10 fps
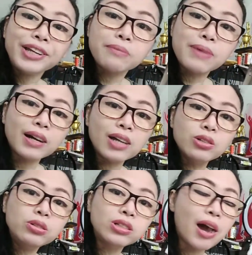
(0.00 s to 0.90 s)
Kumakain na ba
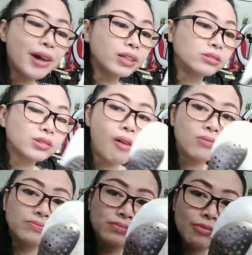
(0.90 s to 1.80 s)
kayo ng
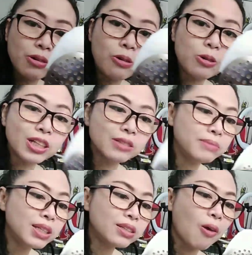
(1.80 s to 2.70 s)
coconut
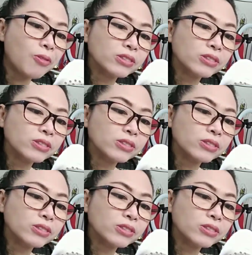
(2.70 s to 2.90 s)
meat?